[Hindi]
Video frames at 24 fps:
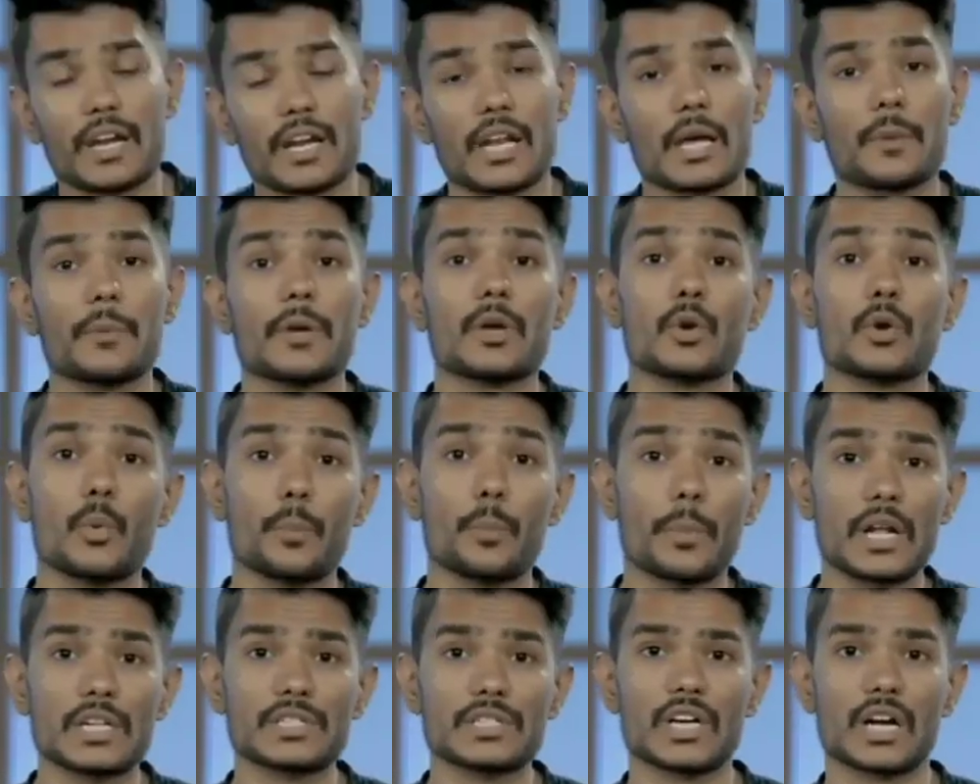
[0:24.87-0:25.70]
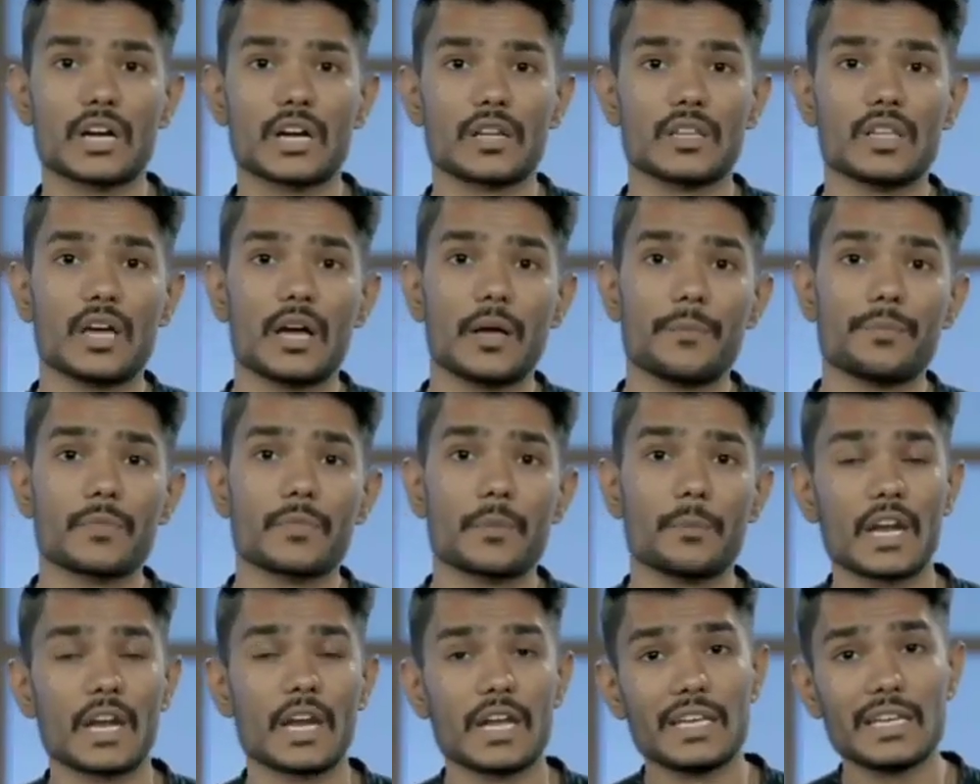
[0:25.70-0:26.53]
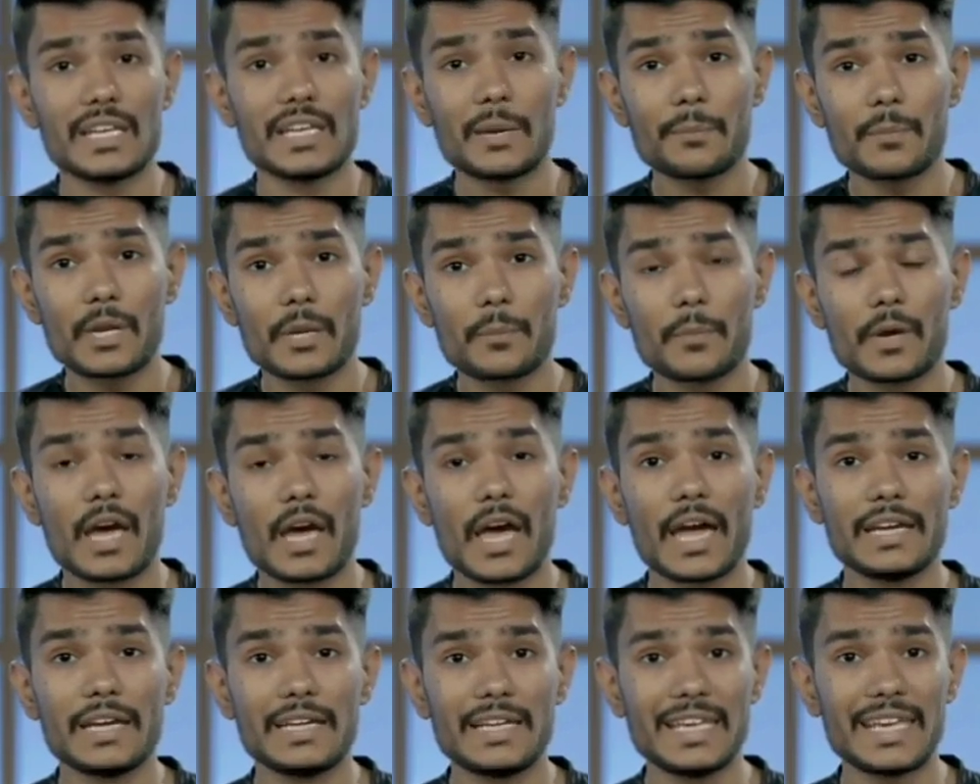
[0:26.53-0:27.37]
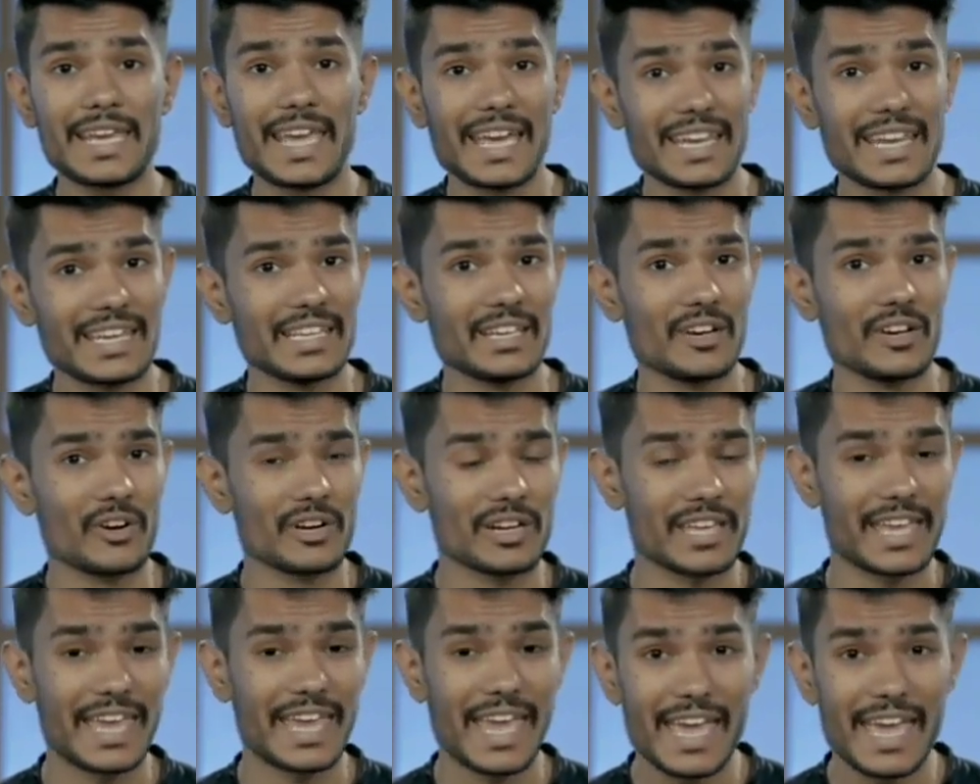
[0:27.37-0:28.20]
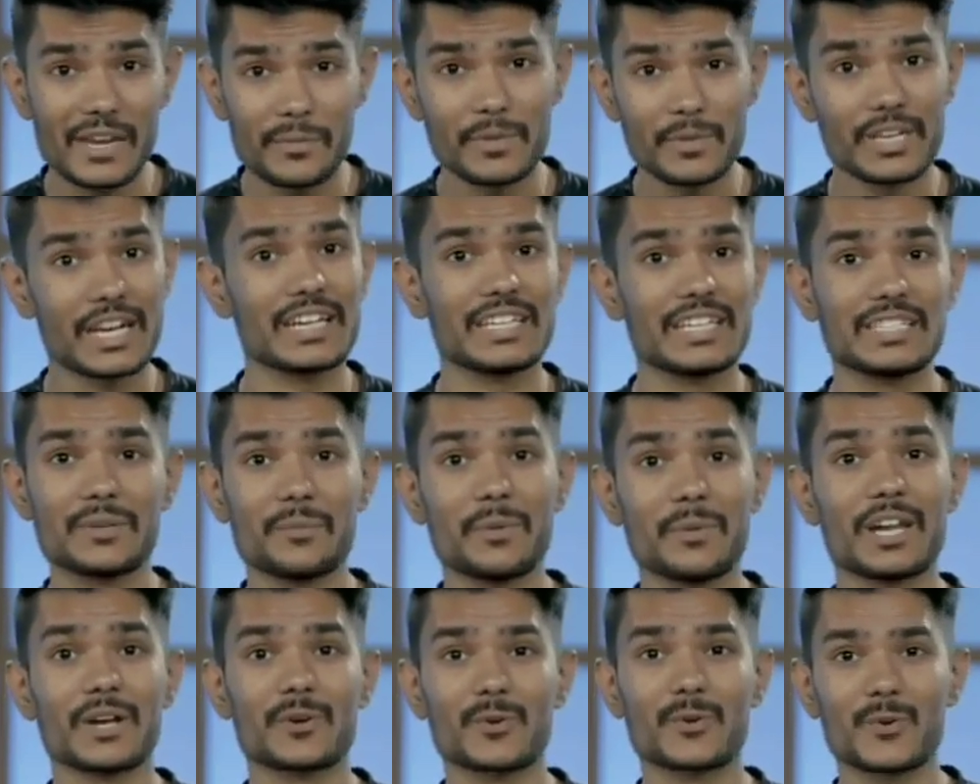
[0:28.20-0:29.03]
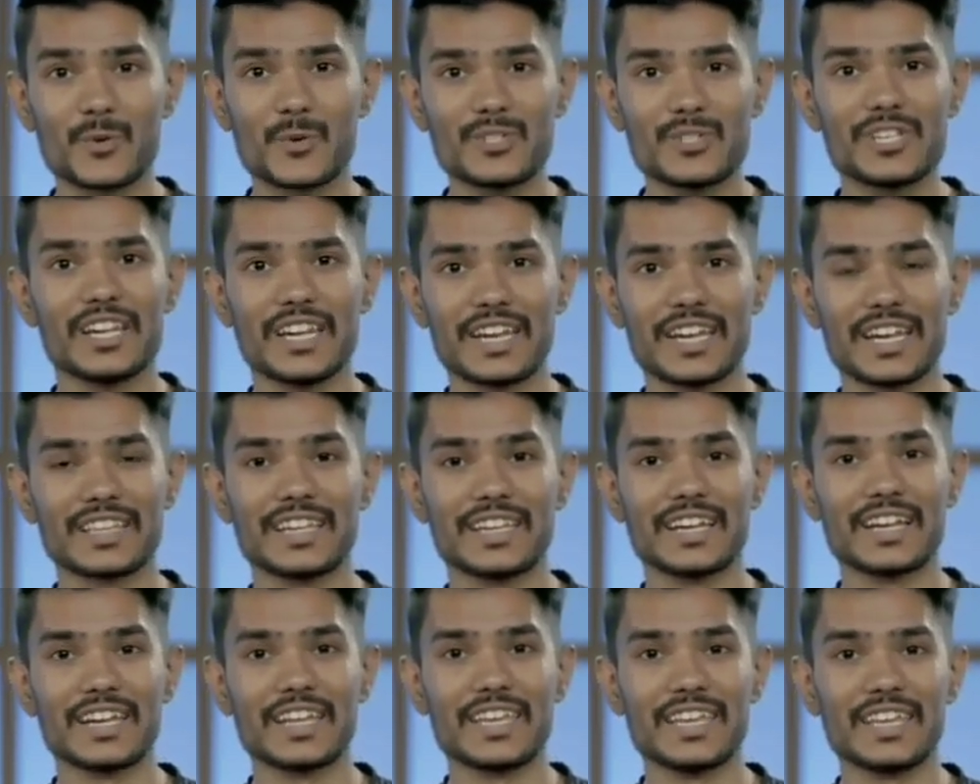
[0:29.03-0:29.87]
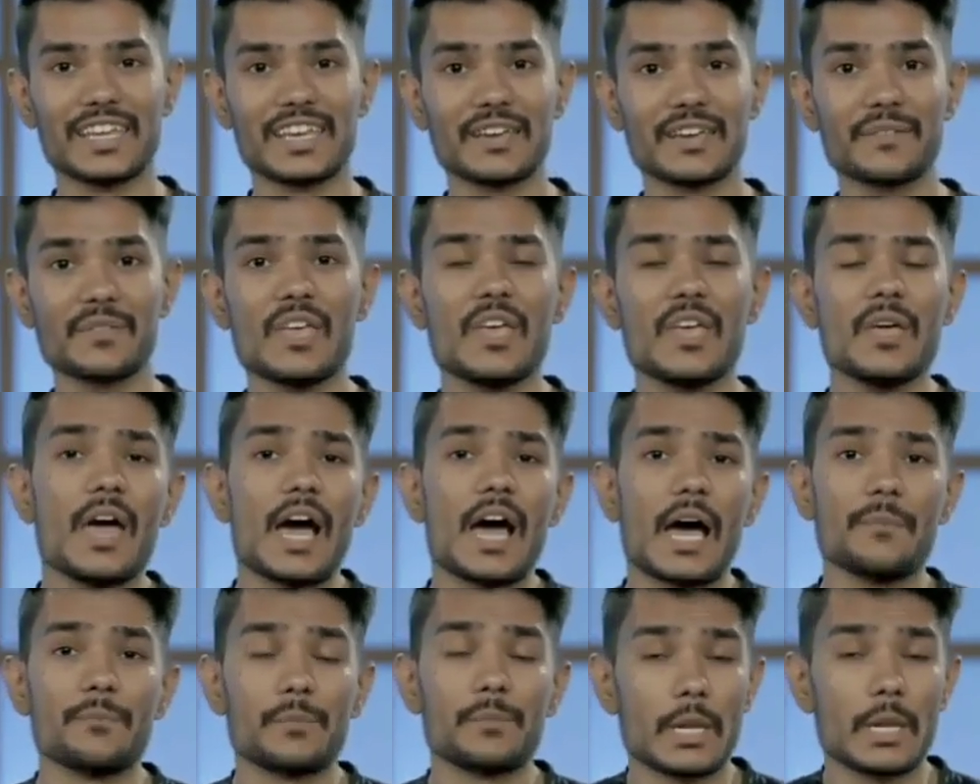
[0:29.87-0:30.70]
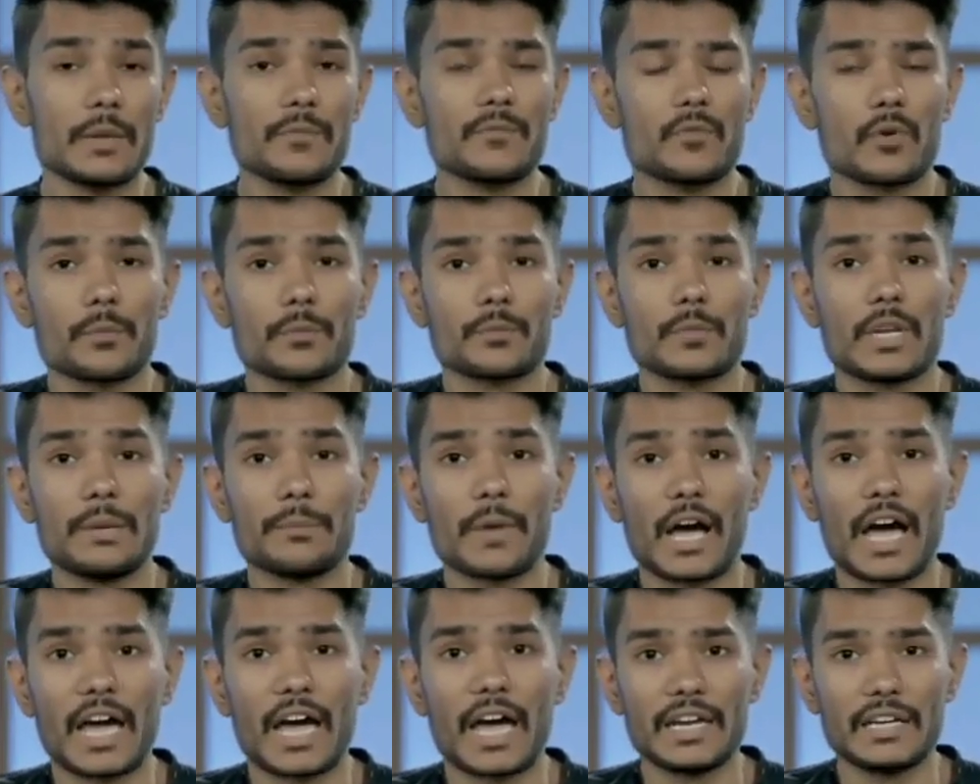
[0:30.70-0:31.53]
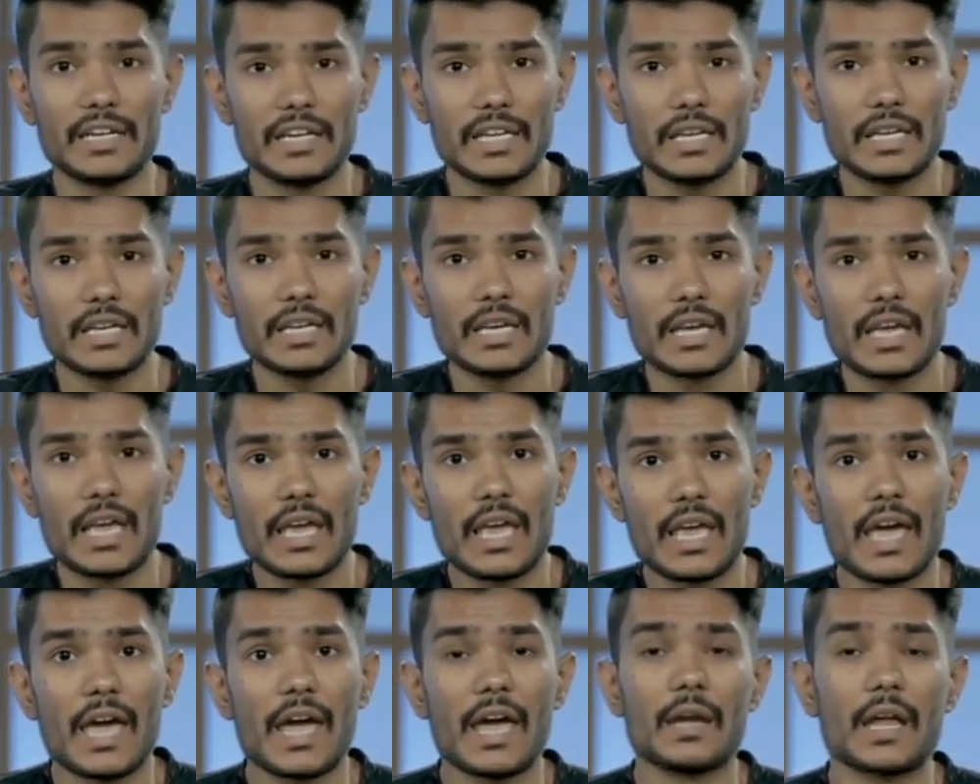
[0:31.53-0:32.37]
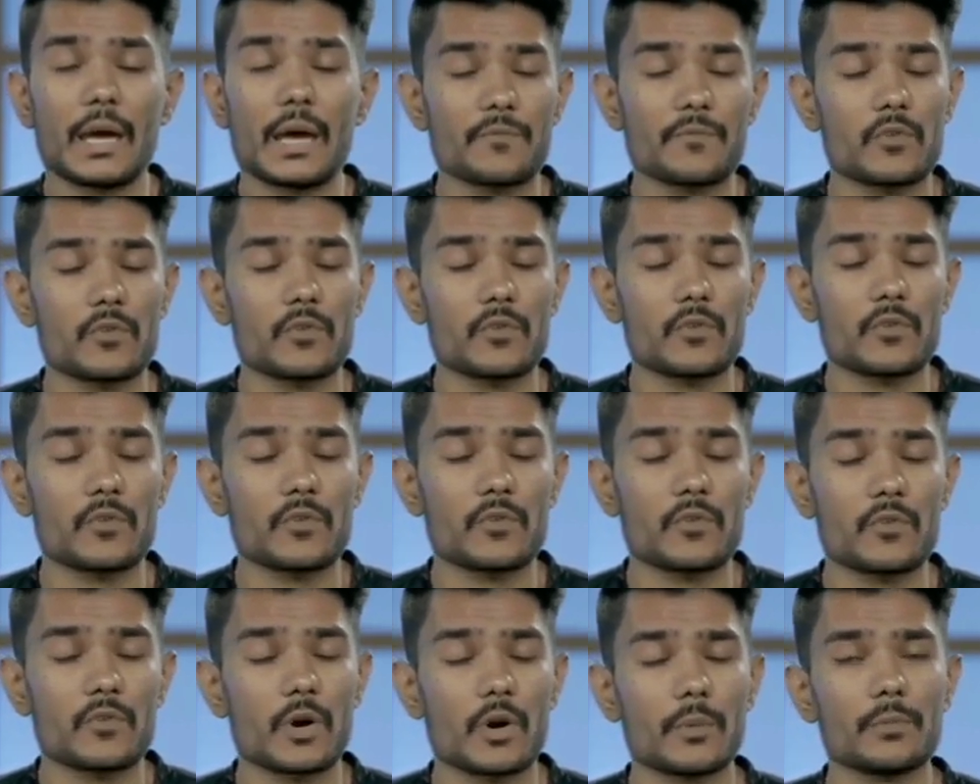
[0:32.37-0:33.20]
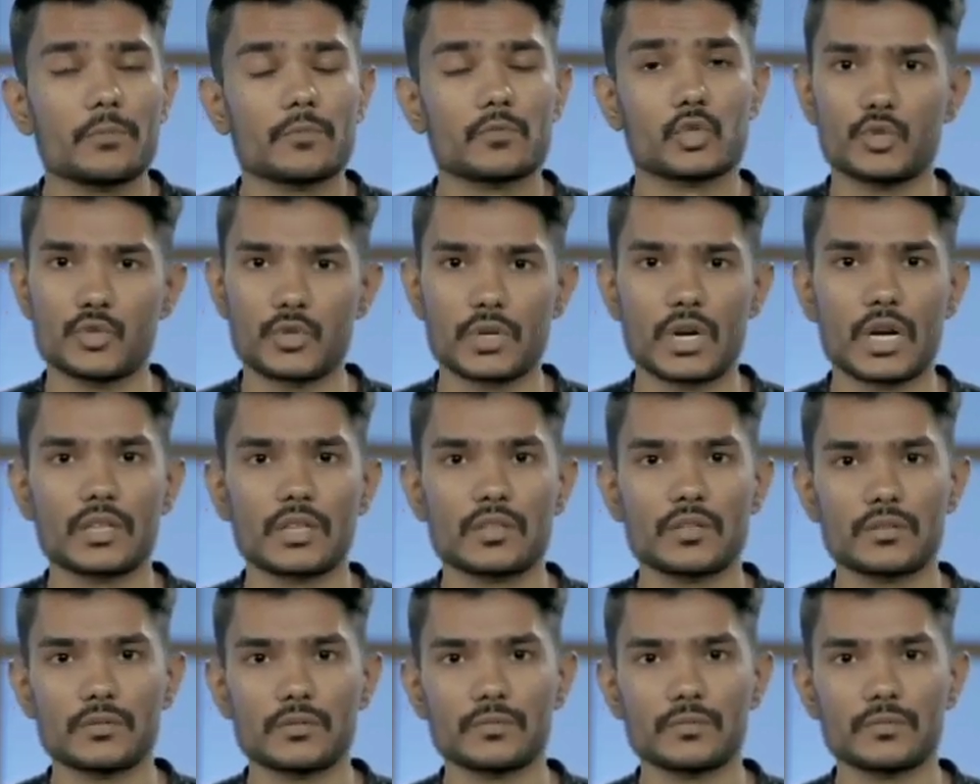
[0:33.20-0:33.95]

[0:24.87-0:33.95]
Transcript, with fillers: नाम है गोपाल शारदा मेरा इन गेम नेम है आई टी कैरी और कैरी मिनाटी से मेरा कुछ लेना देना नहीं है आई एम प्लेइंग फ्रॉम टीम आई टी एंड आई एम फ्रॉम सूरत गुजरात